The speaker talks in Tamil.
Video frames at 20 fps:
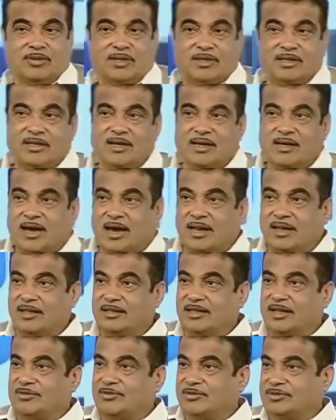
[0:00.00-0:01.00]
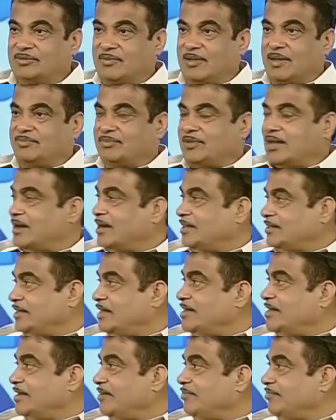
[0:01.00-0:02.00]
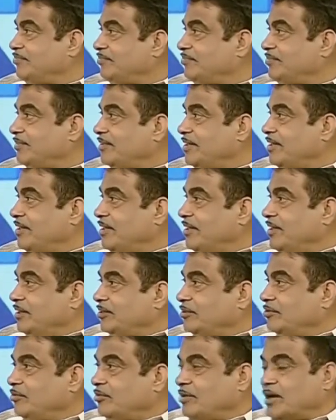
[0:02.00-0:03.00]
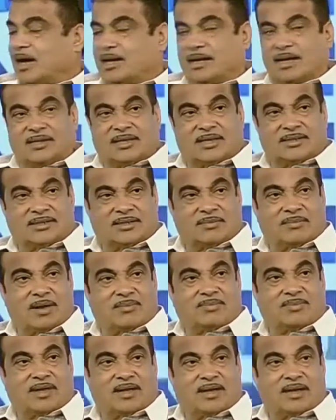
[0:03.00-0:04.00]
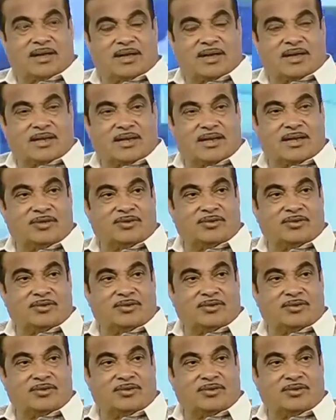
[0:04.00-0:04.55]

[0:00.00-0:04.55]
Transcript: நீங்கள் கவலை கொள்ள வேண்டாம் நாங்கள் காங்கிரஸ் கட்சியிலிருந்து பணியாற்றலாம்